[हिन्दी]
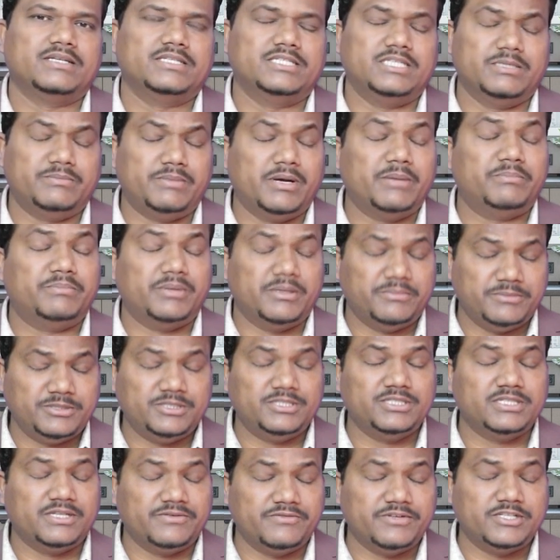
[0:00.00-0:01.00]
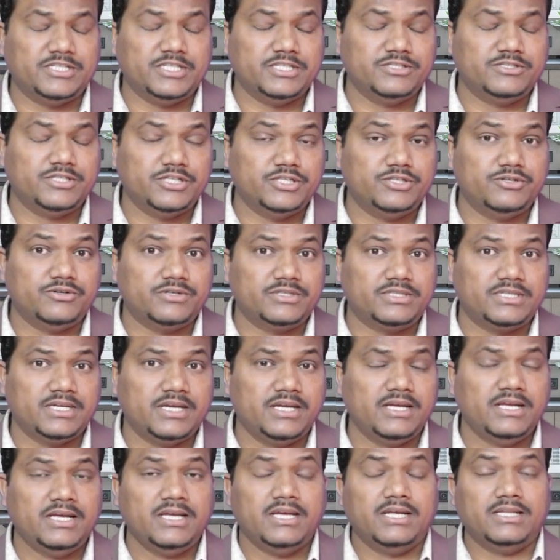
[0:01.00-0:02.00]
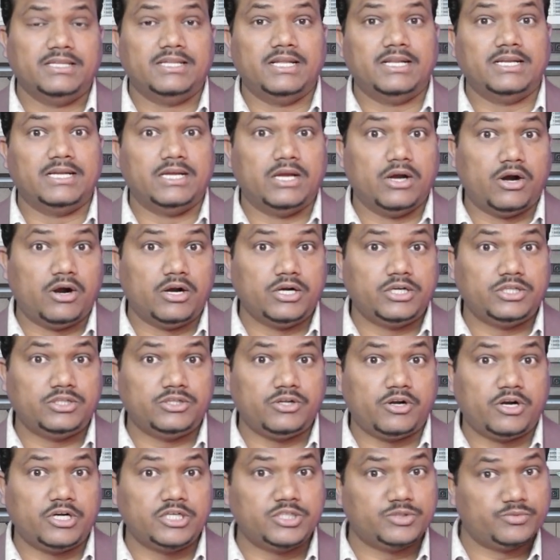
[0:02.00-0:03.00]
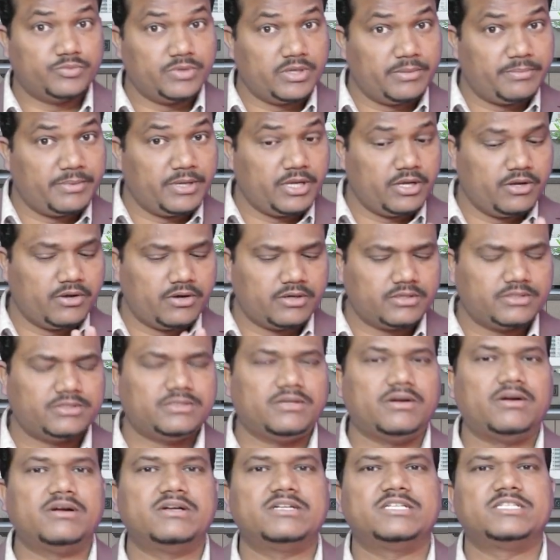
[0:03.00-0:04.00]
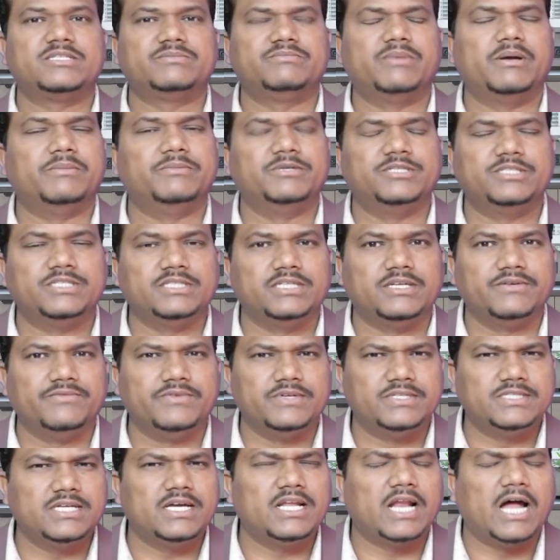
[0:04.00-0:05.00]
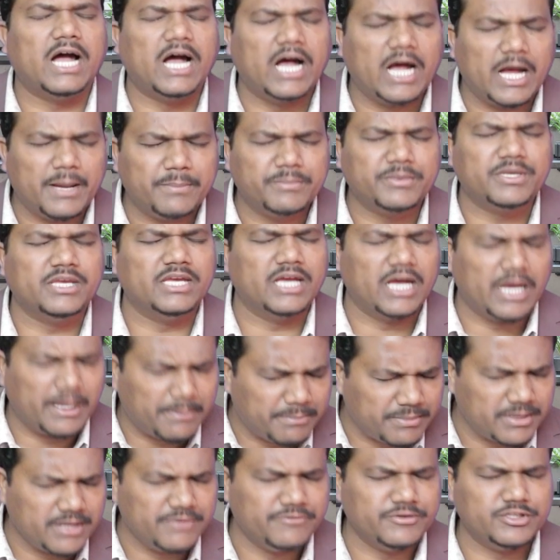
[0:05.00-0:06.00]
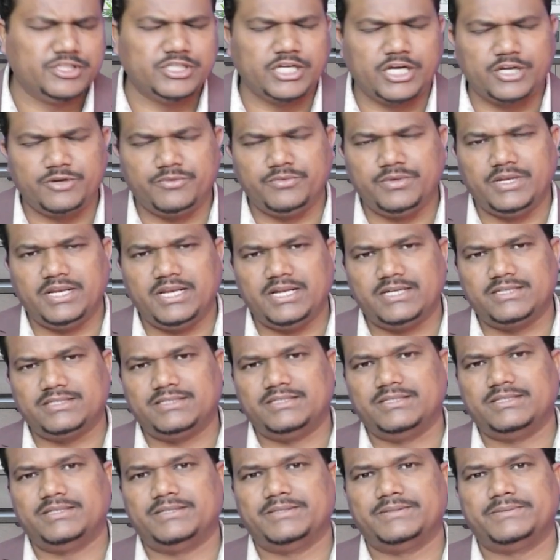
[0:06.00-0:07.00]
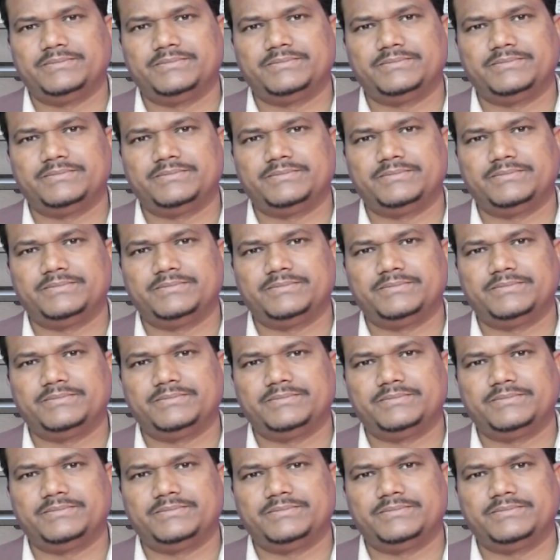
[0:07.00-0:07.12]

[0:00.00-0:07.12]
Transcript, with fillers: जब आप परमेश्वर के वचन से जुड़ते हैं देन गॉड थॉट्स विल बी योर थॉट्स परमेश्वर के विचार आपके अपने विचार होने लगते हैं